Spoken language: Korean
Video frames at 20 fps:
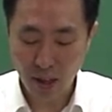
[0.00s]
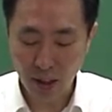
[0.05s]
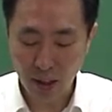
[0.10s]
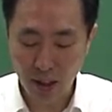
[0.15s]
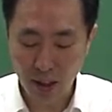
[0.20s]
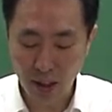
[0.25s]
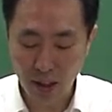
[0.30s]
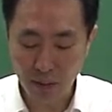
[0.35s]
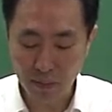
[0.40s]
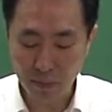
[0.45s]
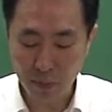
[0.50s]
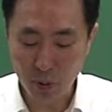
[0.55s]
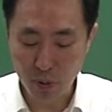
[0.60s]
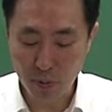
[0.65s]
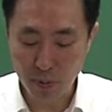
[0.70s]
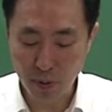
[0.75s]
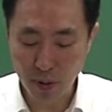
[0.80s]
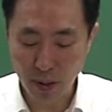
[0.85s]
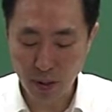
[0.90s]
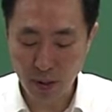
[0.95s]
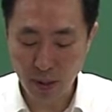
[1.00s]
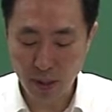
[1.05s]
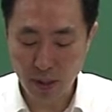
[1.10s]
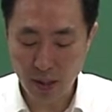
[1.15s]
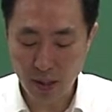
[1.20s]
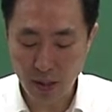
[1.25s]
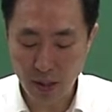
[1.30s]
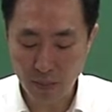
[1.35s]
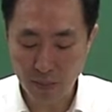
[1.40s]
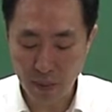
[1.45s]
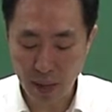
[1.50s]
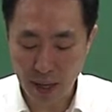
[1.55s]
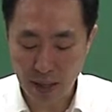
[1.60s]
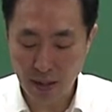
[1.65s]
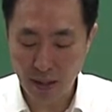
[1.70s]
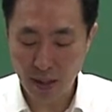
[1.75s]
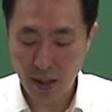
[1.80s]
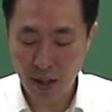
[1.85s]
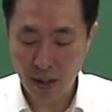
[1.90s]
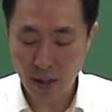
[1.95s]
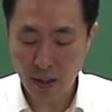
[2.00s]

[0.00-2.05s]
그 부분에 대해서만